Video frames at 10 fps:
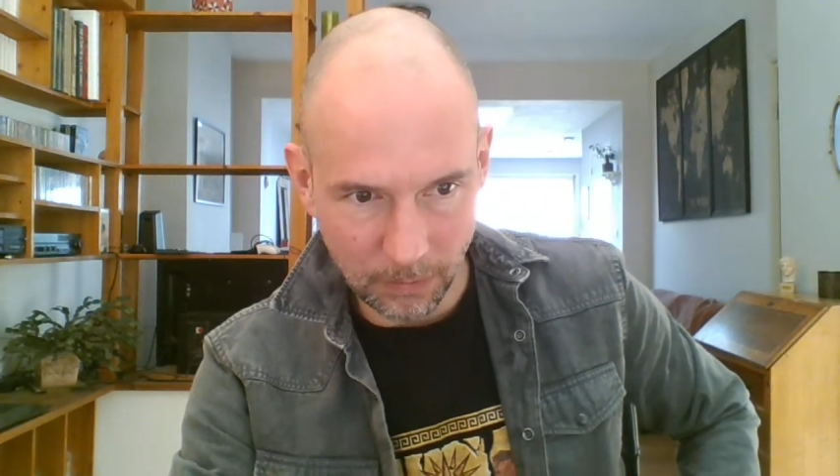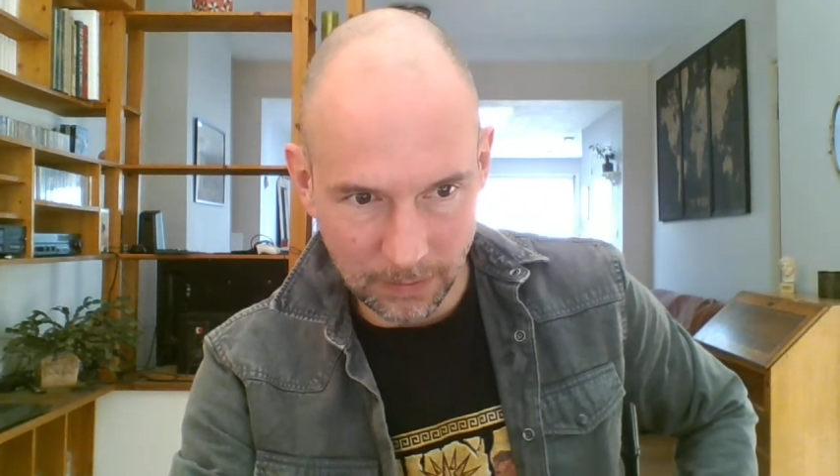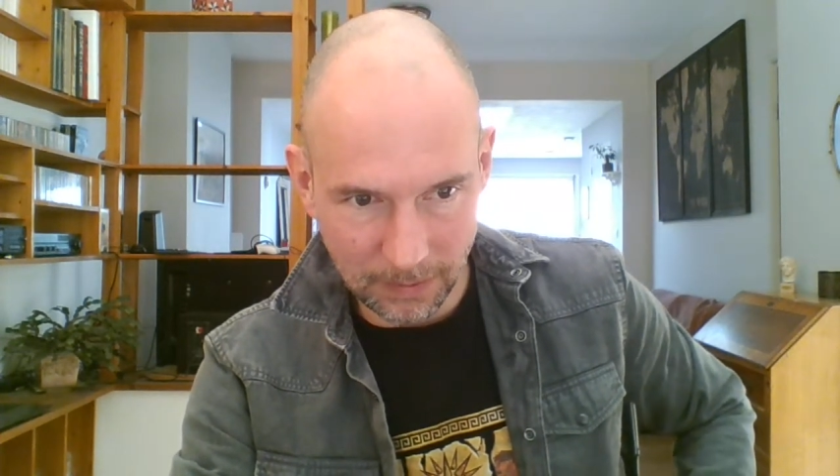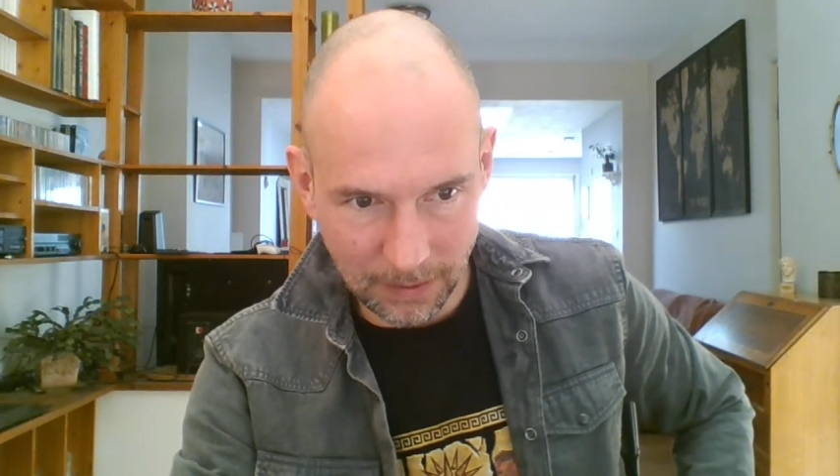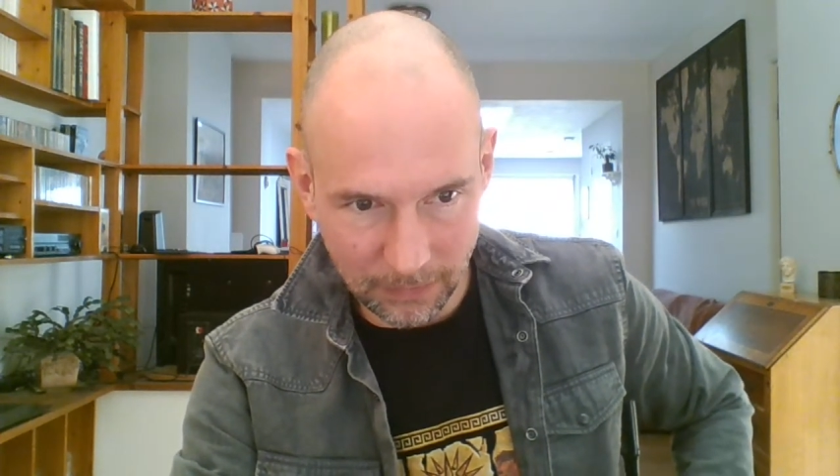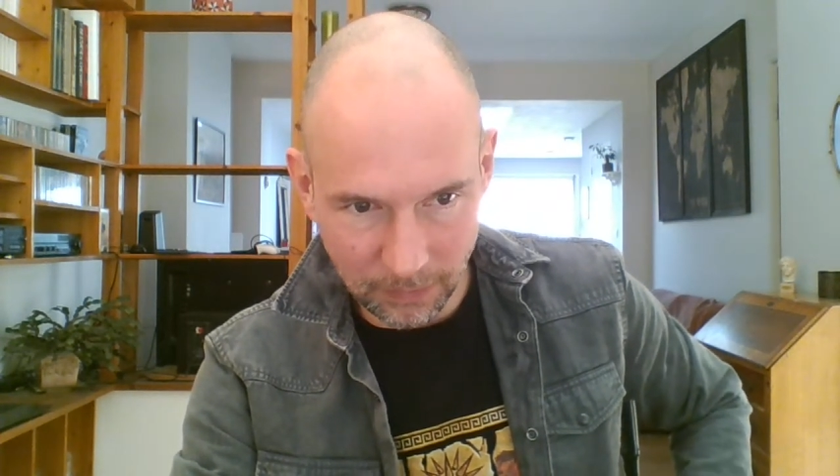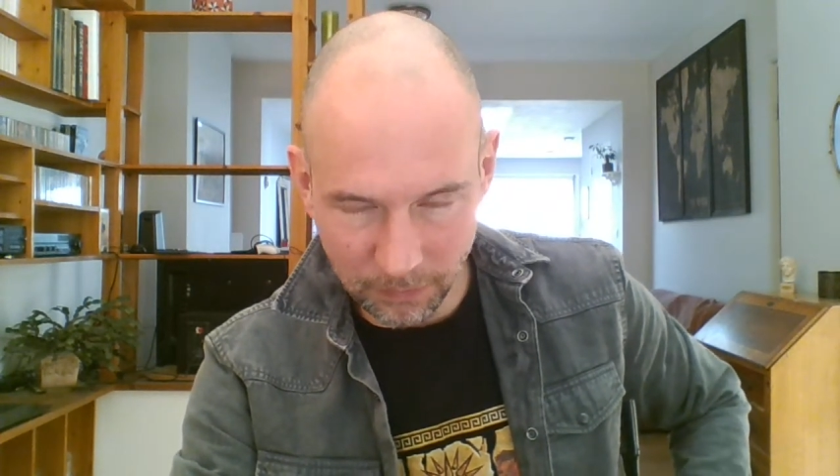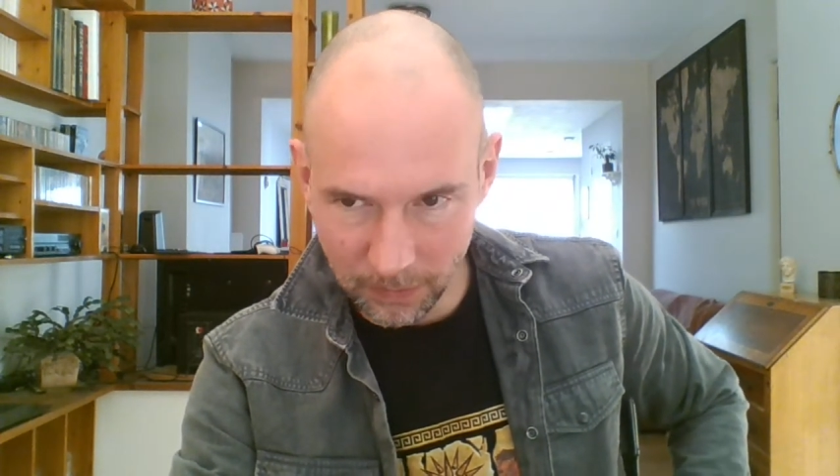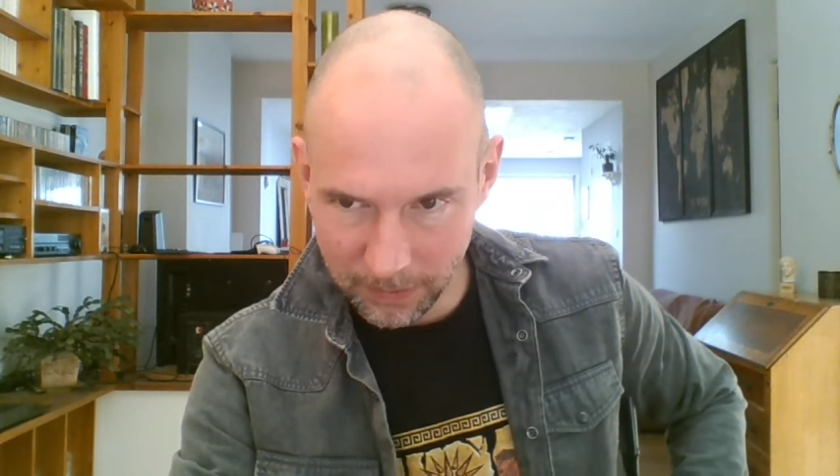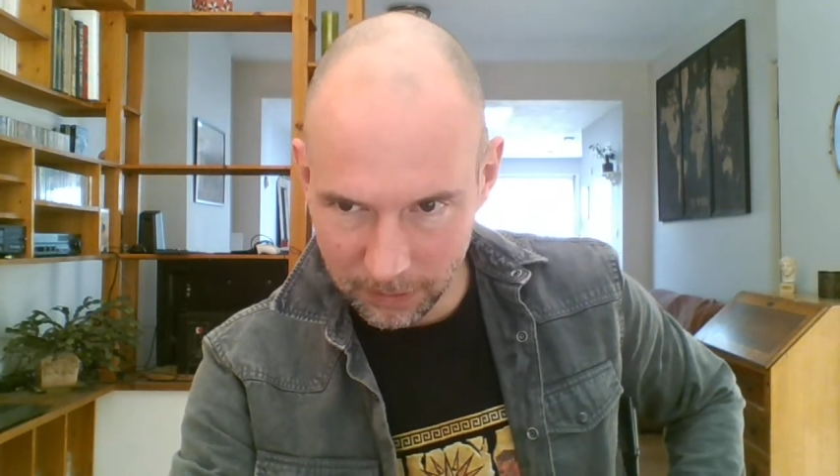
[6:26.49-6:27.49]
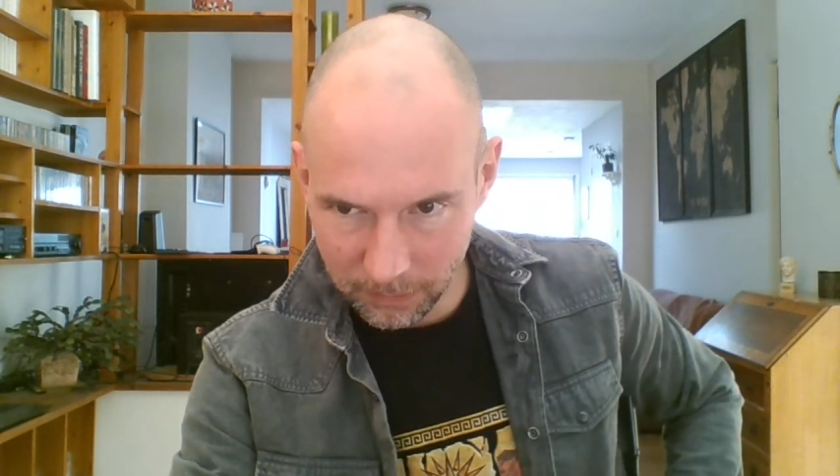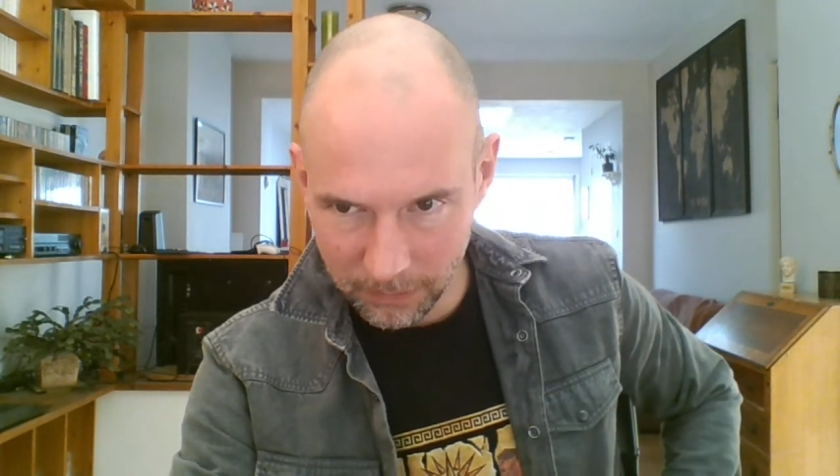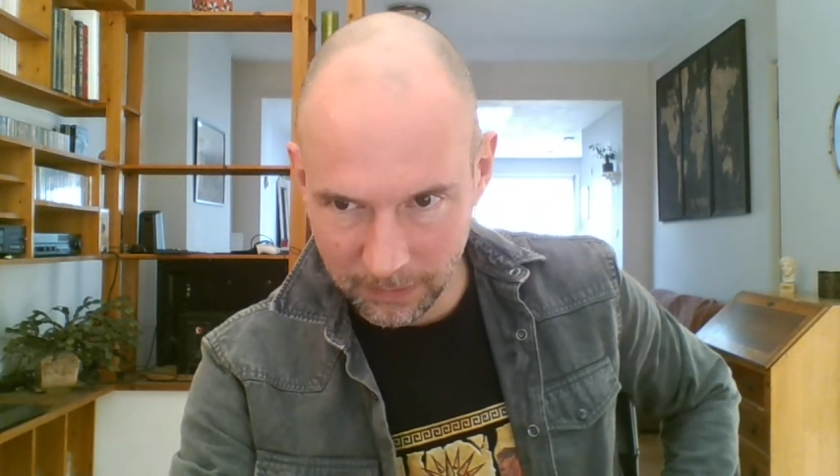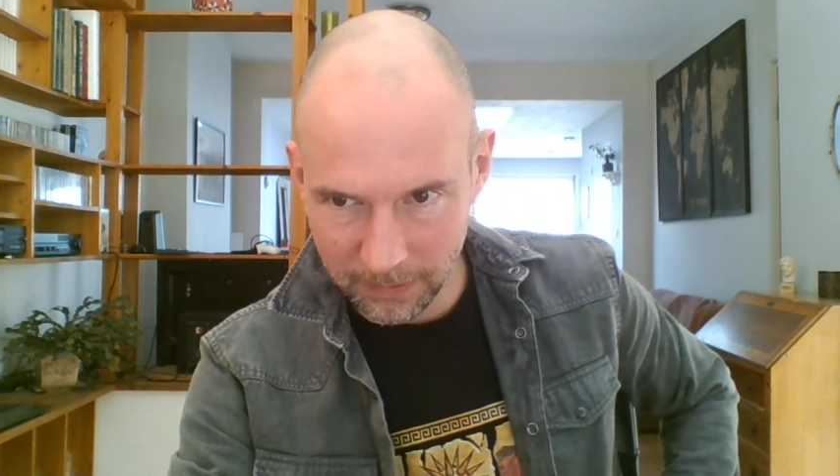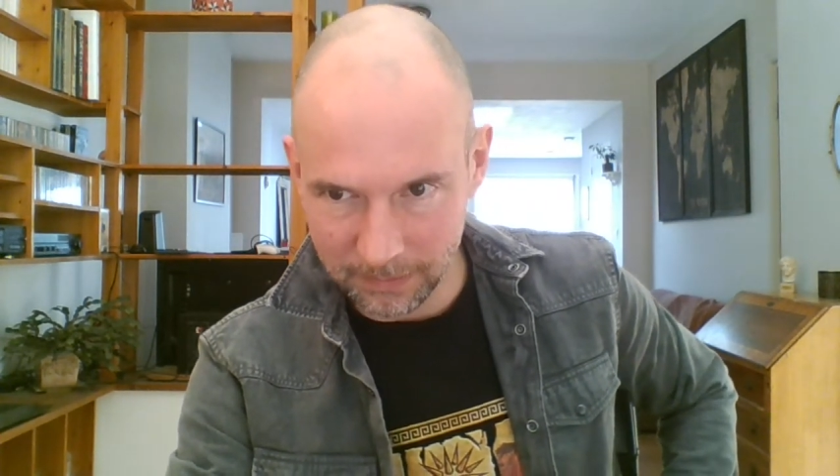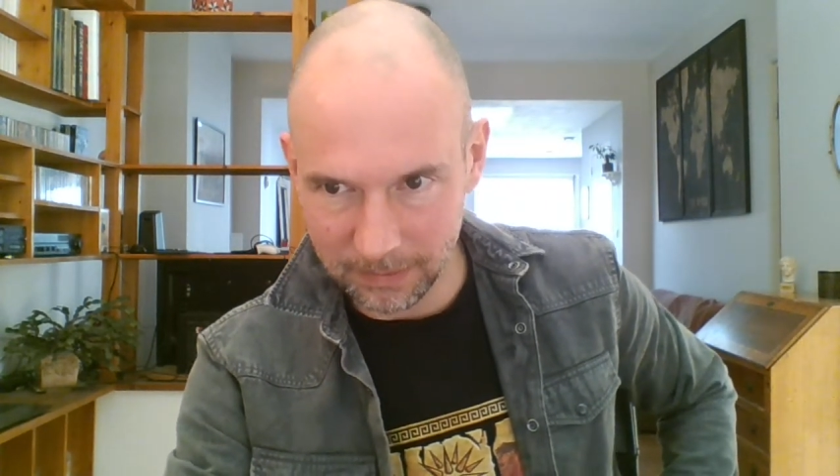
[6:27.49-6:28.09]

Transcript: été déclassifiées en 96.